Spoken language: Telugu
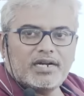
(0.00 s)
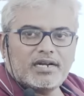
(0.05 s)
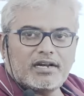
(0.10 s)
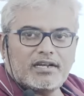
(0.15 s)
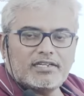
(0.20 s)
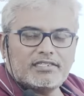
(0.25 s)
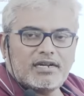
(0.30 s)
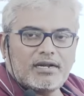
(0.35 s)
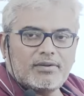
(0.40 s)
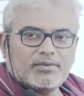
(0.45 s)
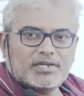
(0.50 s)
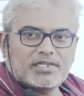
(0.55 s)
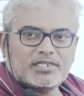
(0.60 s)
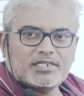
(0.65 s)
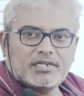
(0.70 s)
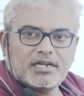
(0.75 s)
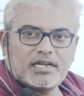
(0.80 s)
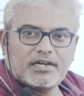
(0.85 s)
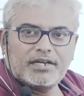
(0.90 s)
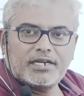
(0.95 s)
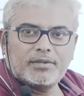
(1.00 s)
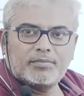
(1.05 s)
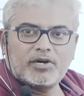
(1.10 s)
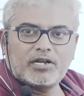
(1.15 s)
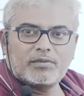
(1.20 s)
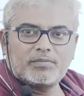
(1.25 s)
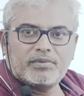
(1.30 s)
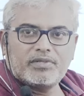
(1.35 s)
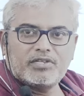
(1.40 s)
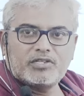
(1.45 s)
నటరాజ రామకృష్ణ గారు ఏ
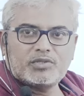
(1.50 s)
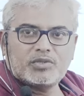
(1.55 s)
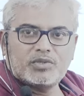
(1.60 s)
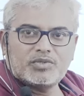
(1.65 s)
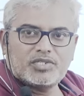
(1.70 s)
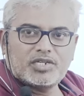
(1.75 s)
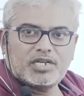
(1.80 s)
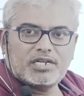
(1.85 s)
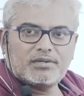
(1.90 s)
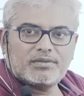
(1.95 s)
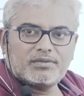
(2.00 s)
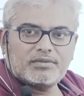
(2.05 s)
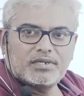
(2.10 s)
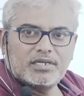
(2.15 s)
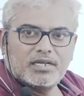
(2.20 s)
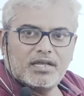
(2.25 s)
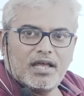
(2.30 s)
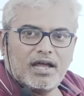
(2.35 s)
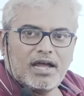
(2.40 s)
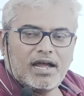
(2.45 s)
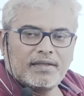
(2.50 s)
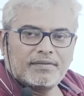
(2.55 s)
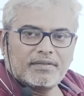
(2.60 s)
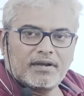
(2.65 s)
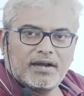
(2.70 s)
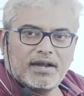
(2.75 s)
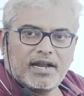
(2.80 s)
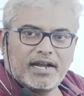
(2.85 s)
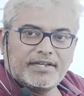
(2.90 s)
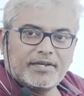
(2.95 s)
మార్పులు తీసుకొచ్చారు
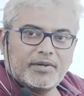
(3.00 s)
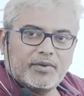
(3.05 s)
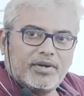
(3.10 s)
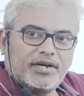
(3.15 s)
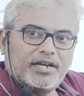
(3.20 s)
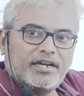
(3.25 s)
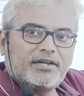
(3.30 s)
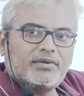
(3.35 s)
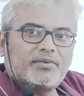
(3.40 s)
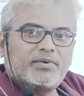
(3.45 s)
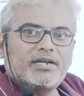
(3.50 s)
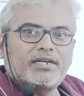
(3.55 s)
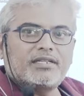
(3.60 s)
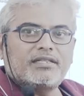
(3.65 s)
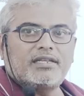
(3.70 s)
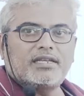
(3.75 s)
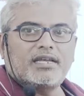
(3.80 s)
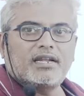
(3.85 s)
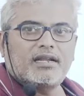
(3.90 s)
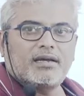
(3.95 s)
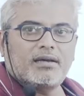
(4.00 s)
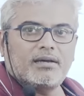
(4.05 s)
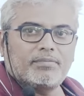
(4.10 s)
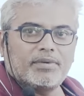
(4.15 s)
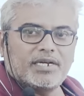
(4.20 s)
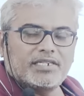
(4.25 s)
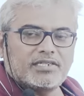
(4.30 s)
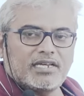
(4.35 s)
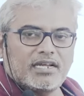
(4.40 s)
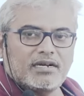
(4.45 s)
ఆంధ్ర నాట్యం అనేటువంటిది ఎలా
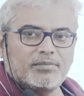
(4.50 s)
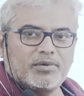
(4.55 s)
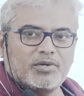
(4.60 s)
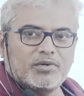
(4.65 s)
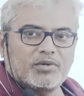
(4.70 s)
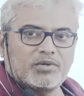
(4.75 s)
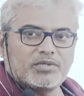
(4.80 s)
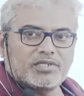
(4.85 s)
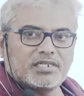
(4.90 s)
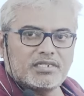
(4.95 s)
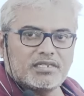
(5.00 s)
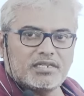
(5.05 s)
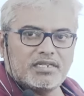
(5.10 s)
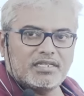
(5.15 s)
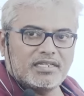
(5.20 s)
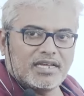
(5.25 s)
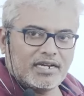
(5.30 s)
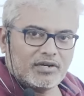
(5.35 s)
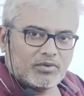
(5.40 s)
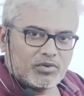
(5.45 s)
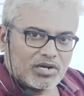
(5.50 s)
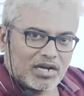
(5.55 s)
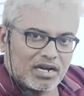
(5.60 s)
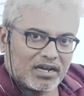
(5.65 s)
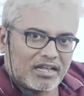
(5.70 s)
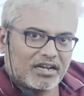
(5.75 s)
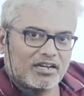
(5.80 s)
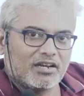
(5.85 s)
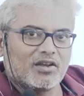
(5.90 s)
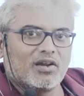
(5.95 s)
ప్రచారంలోకి వచ్చింది దానికి ఒక
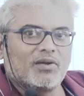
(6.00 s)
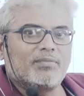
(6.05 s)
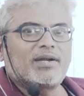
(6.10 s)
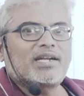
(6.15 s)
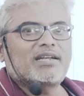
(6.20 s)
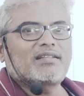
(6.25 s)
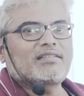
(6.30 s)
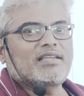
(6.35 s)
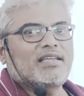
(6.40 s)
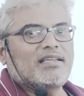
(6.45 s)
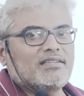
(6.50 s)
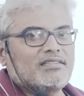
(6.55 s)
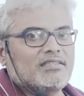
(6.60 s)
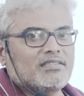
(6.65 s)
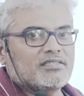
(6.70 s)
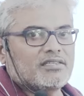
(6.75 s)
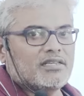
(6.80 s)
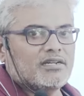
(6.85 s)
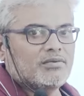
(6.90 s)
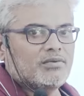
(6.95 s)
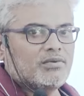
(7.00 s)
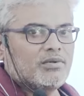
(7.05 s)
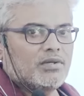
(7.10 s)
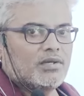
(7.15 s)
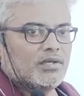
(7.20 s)
కరికులం ఎట్లా తయారు చేశారు